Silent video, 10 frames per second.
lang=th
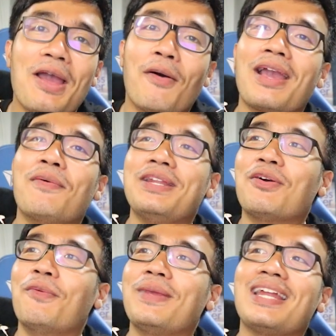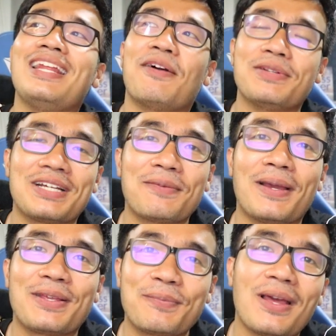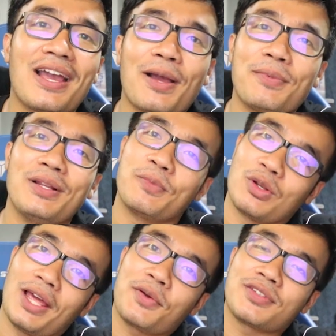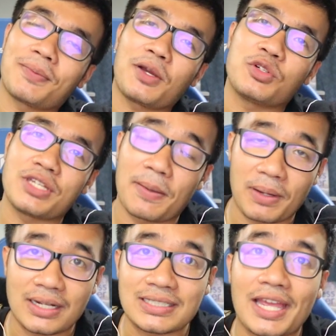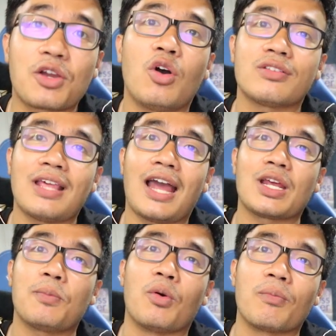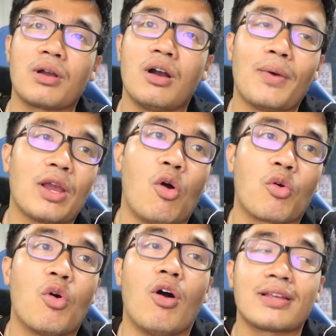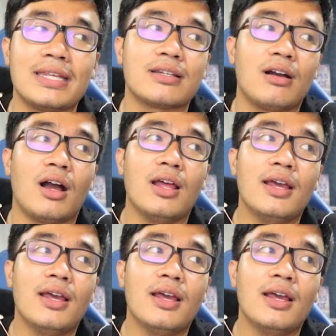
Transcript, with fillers: โอเค วันนี้คงมีแค่นี้แล้วไว้เจอกันใหม่คลิปหน้าครับอย่าลืมกดไลค์กดซับสไครต์กดแชร์เป็นกำลังใจให้กล้องซ่าด้วยครับผมก็ไว้ของกูของกินก็